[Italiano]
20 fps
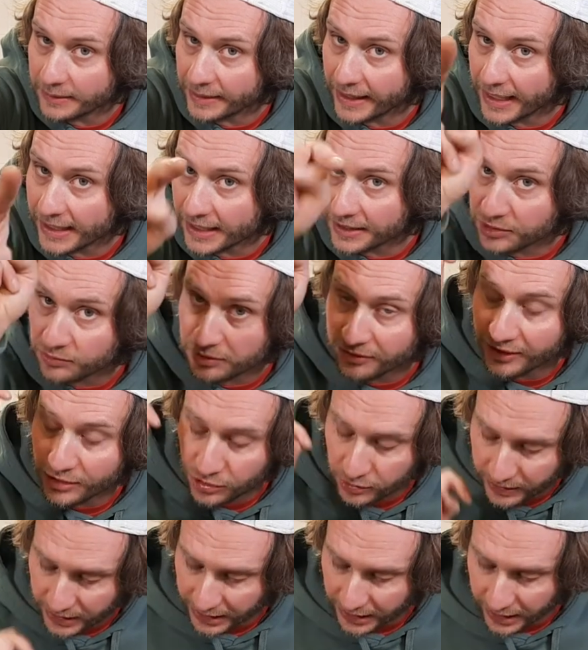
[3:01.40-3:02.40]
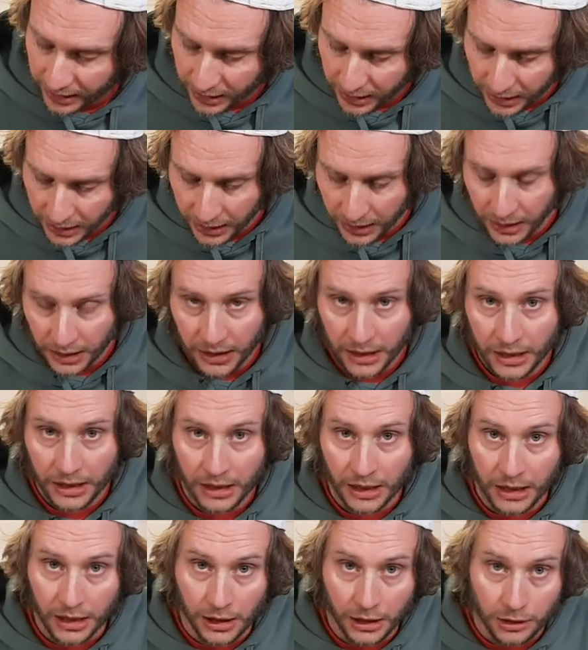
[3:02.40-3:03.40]
a me, adesso vi faccio vedere.
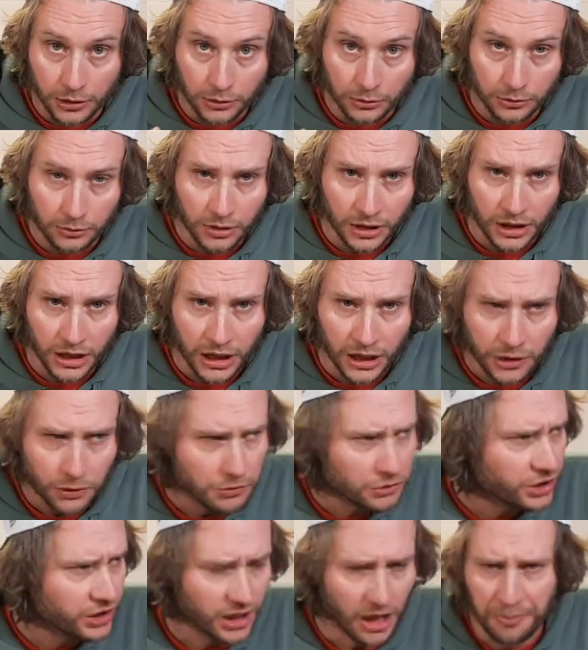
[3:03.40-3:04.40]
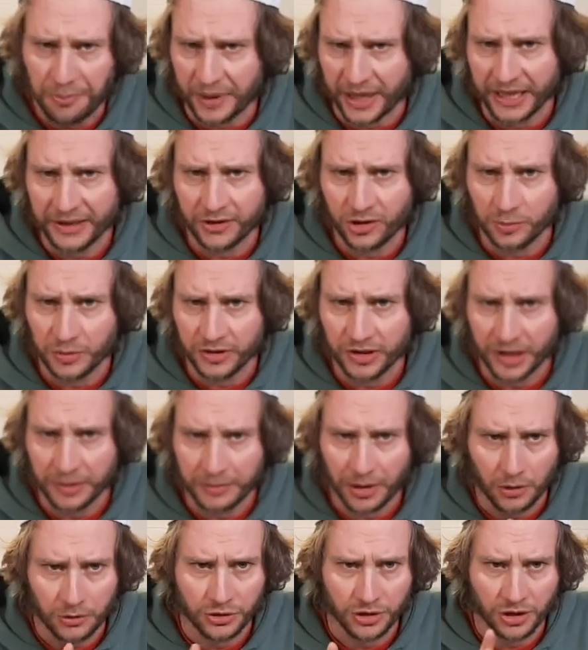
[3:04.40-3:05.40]
Eh, non c'era il prezzo mi
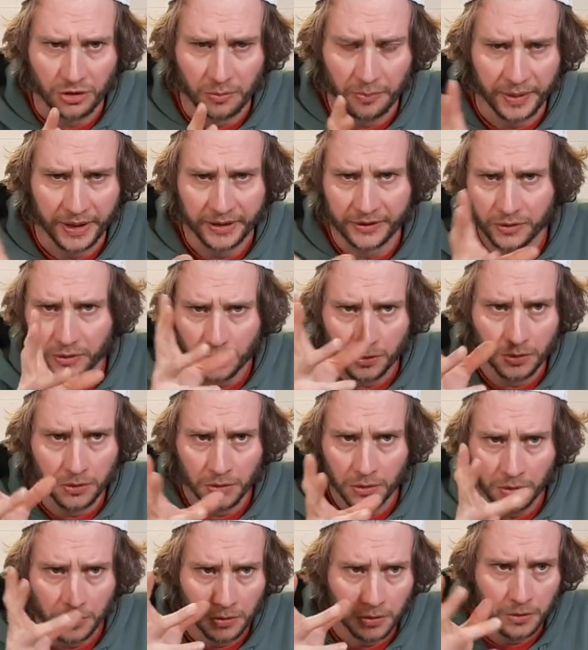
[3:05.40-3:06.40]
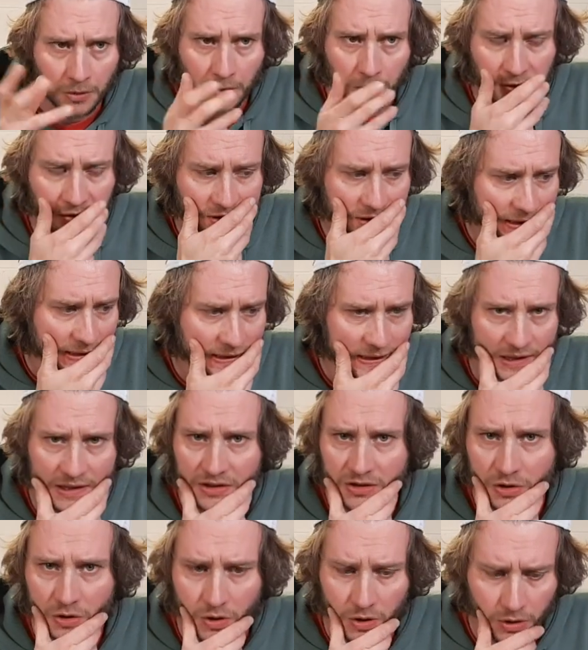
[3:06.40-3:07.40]
sembra, o c'era un prezzo così
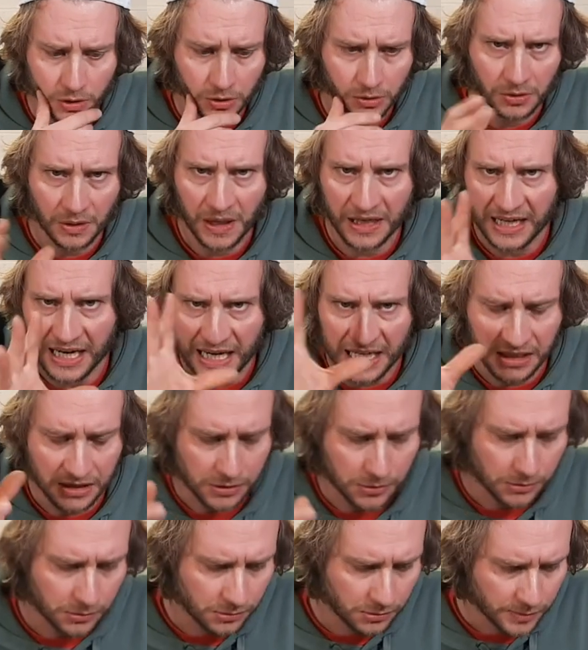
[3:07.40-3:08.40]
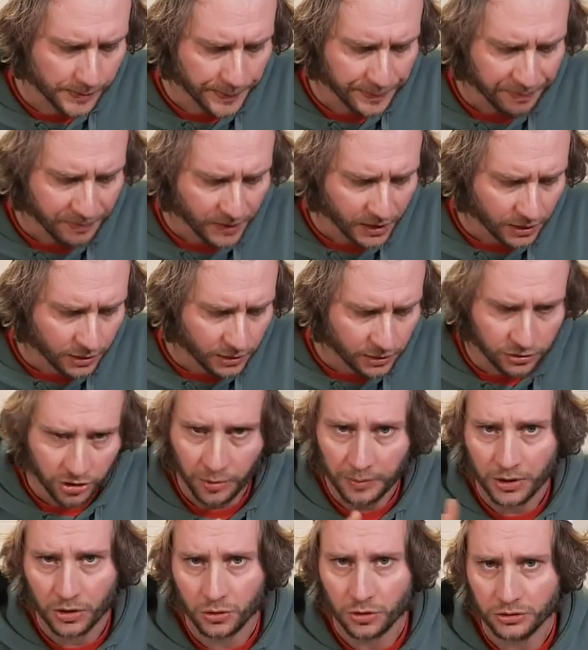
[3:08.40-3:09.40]
irrisorio a caso,
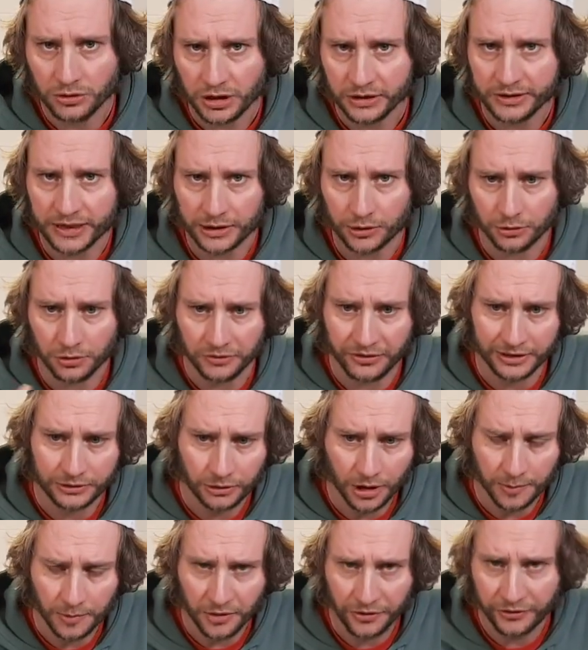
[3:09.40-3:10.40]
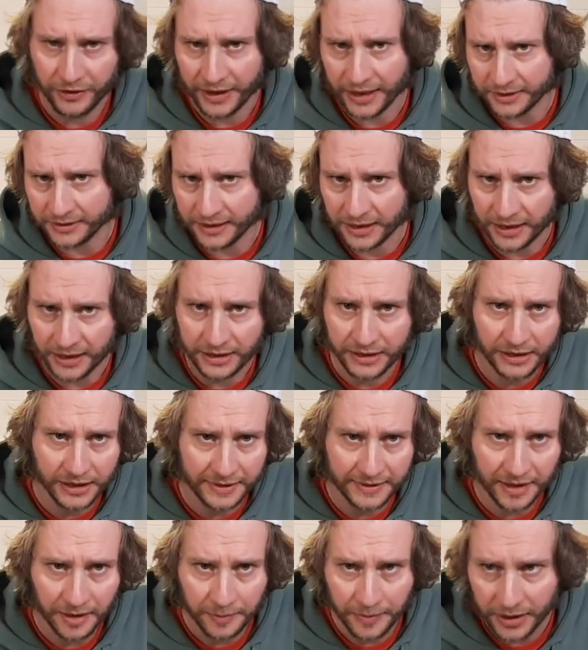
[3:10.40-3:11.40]
Insomma, l'ho contattato, gli ho fatto la mia offerta,
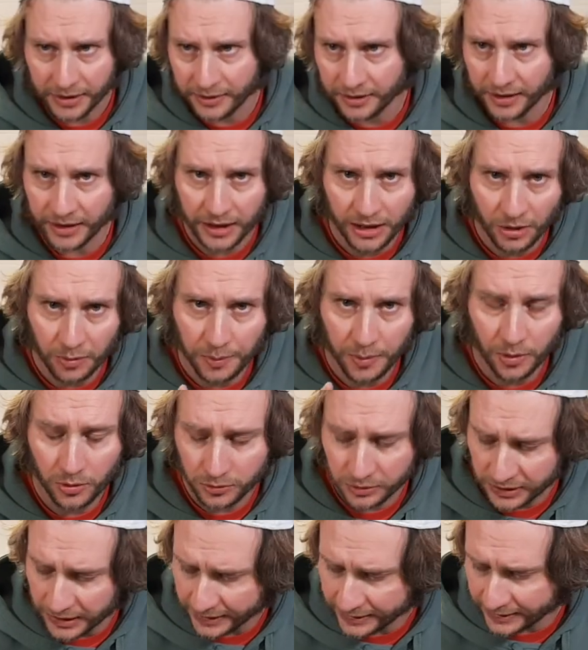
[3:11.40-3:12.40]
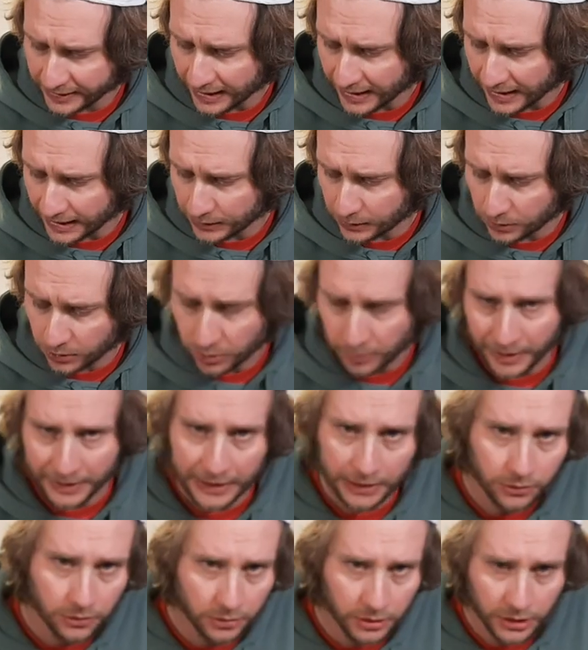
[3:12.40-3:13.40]
inizialmente ha un po' contrattato, mi ha
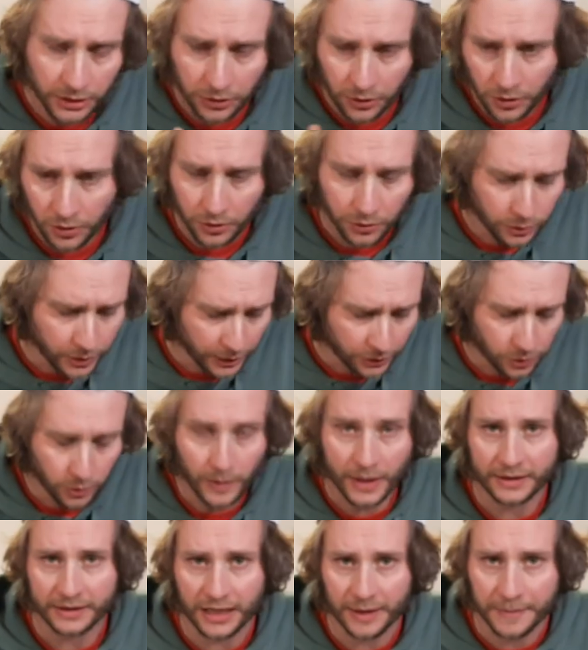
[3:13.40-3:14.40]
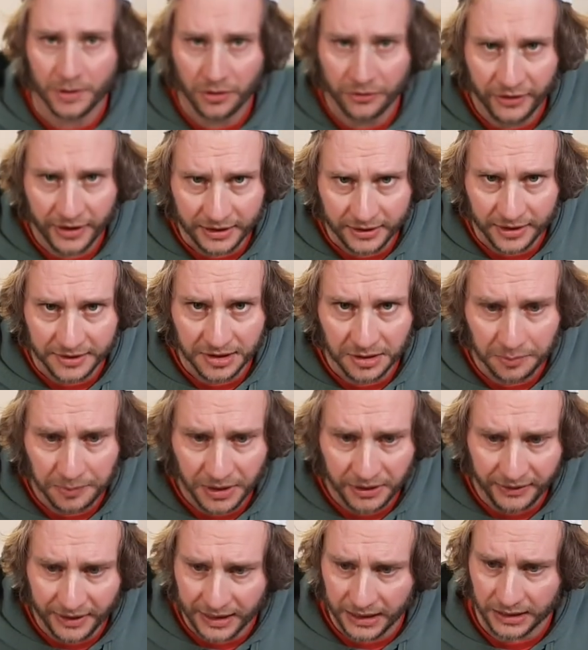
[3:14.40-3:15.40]
detto di no, io gli ho detto guarda la mia offerta è
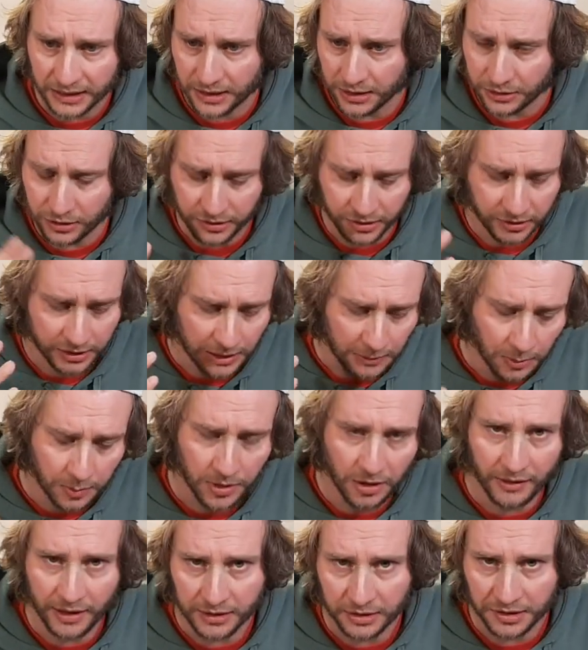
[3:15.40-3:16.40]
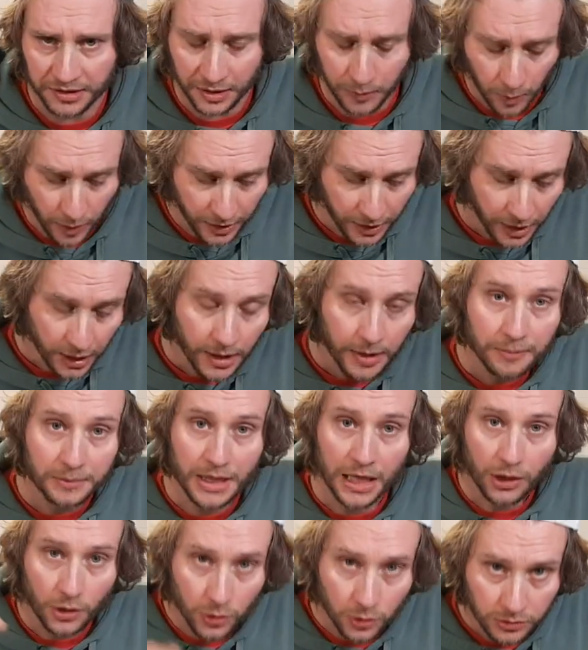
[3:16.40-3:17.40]
sempre valida, ci sentiamo più avanti se vuoi. Mi
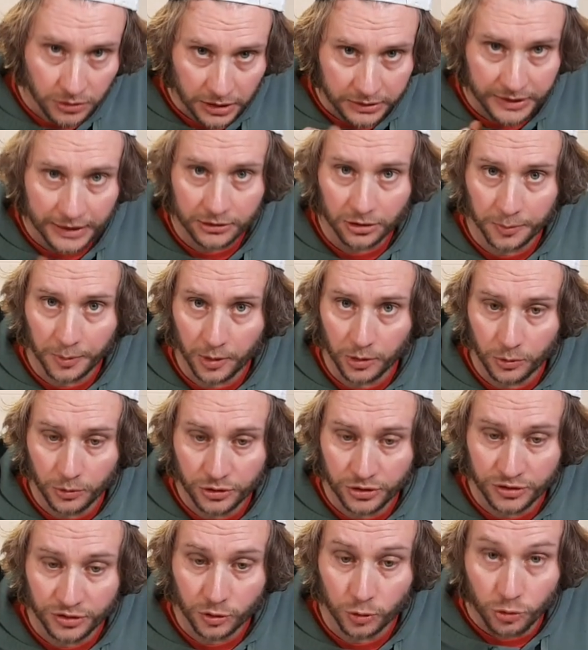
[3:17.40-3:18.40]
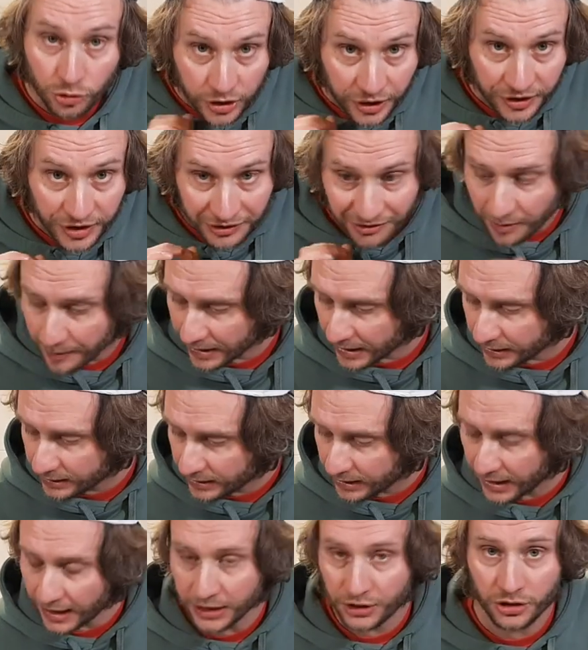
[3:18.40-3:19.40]
ha contattato poi lui
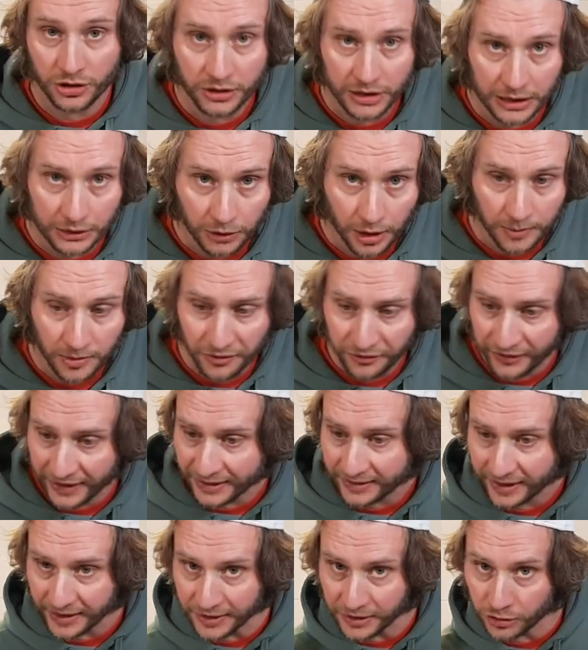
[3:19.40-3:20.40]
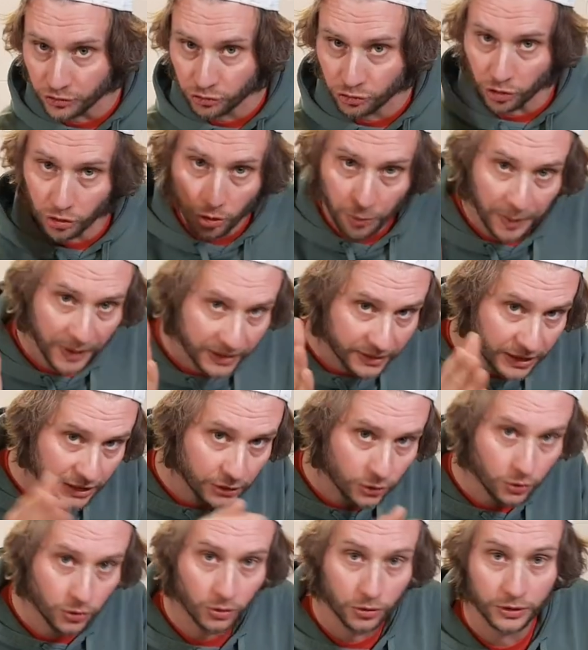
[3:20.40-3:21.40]
successivamente accettando la mia offerta e sono
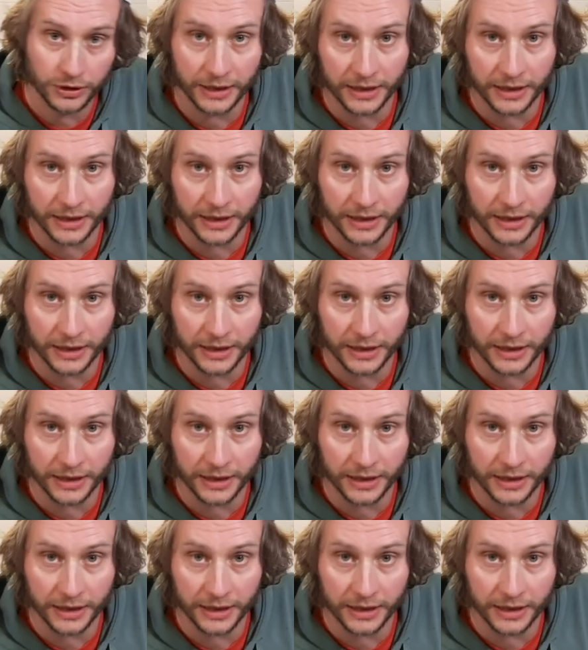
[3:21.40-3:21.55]
partito con...